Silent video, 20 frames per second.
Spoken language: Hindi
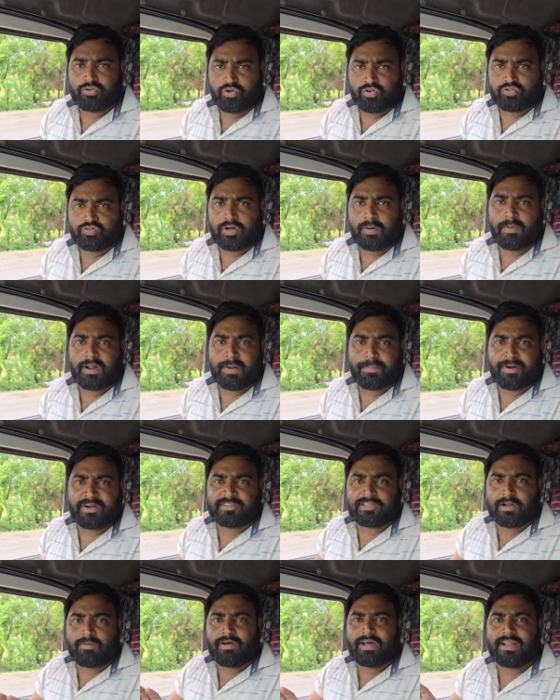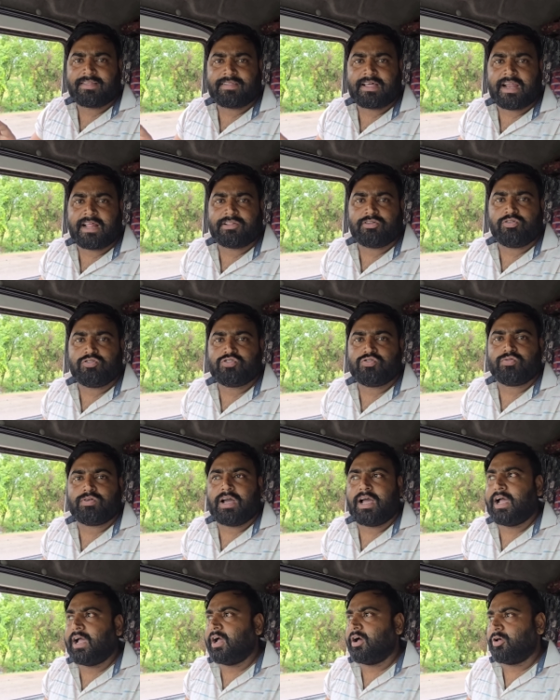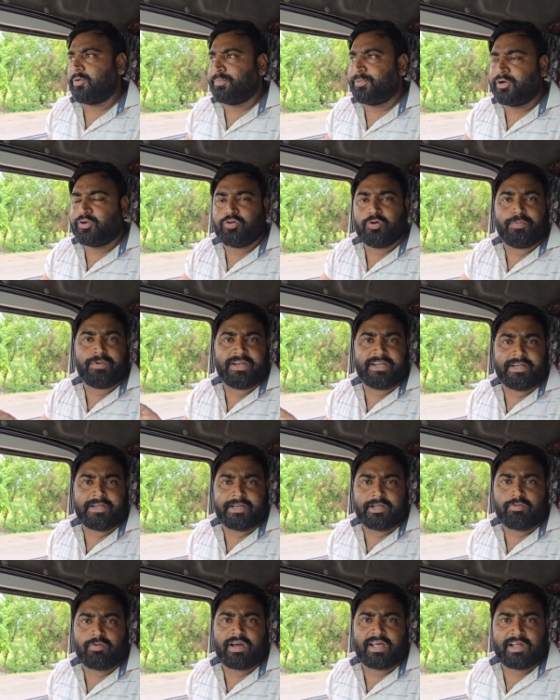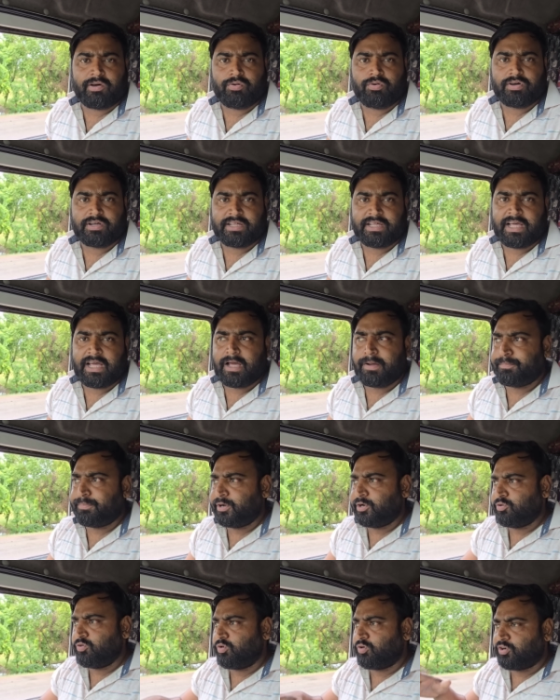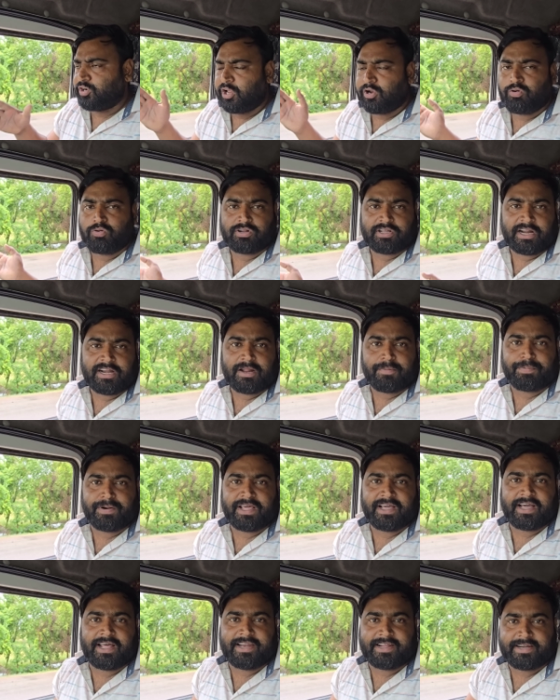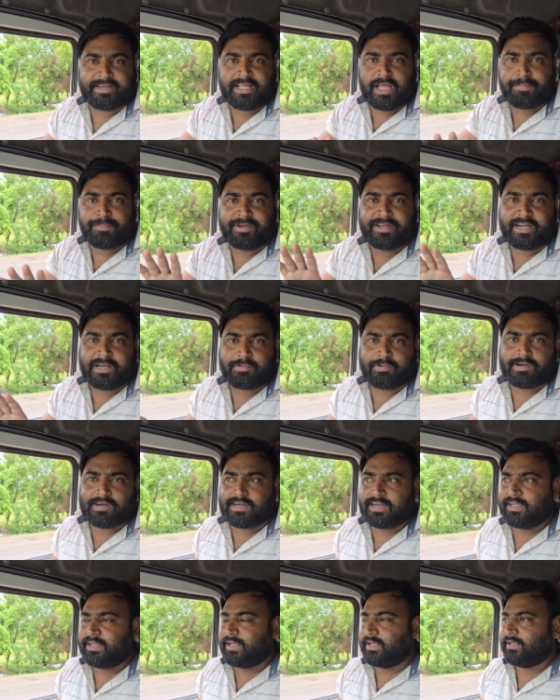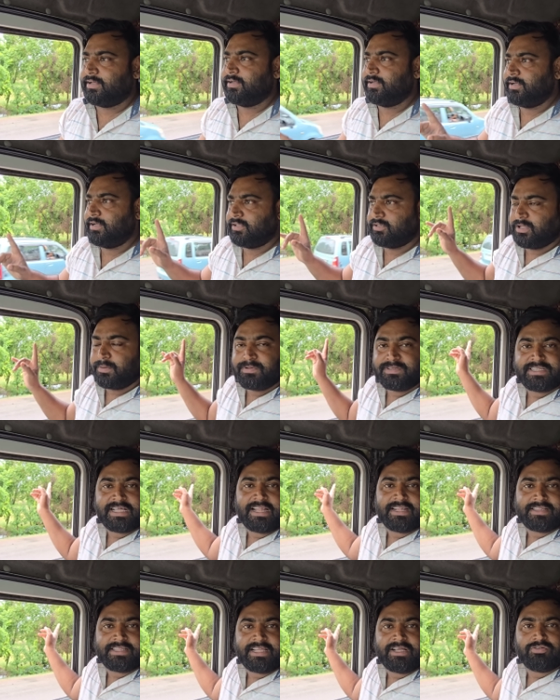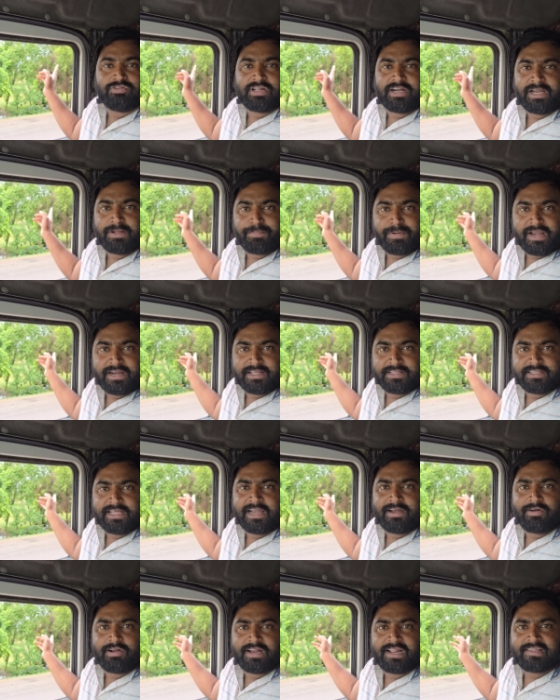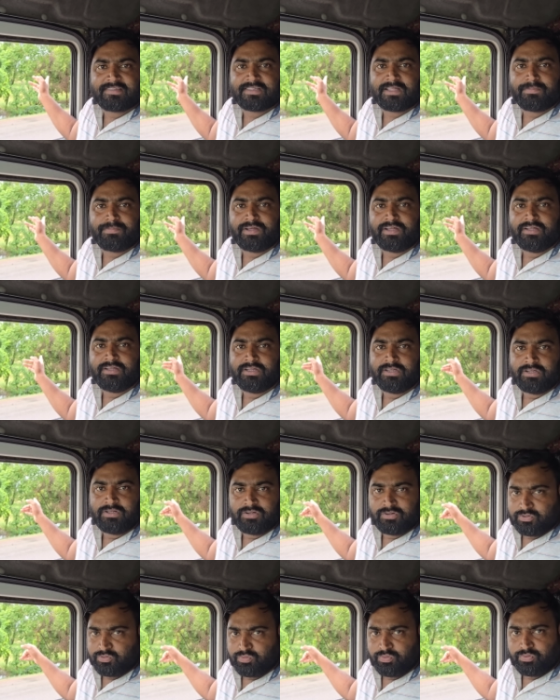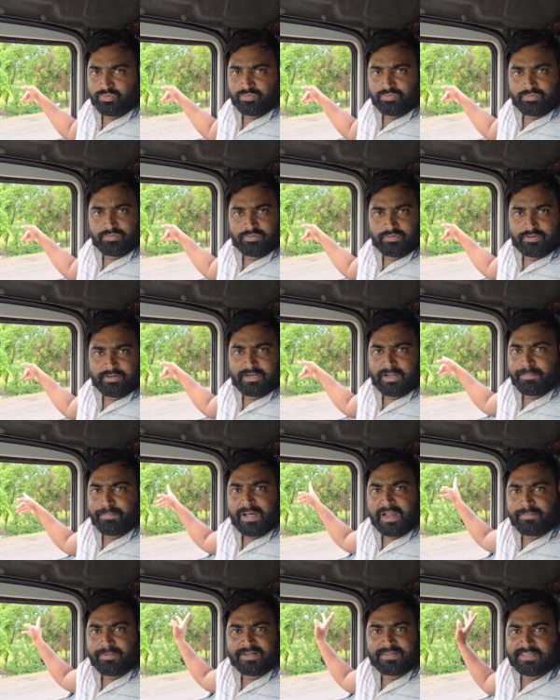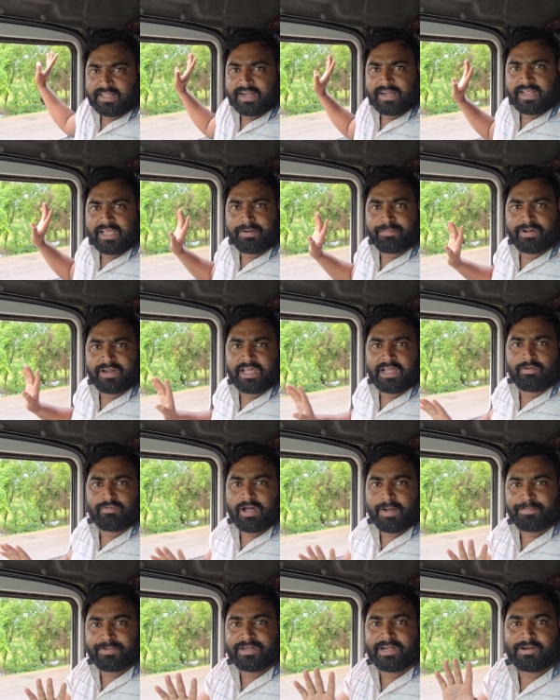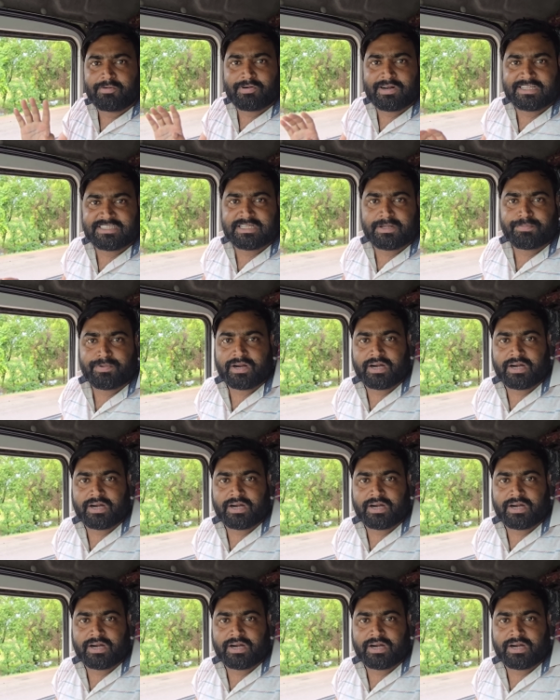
दोस्तों हमारा बर्तन वगैरह सारा धुल चुका है और वीडियो भी एडिटिंग वगैरह हो गया है वीडियो को डाउनलोड करना पड़ेगा लेकिन यहाँ पे नेटवर्क नहीं है अभी चलते हैं उधर नेपालगंज जाने वाला रास्ता में जो नेपाल भंसार नया बना है वहाँ पे नेटवर्क अच्छा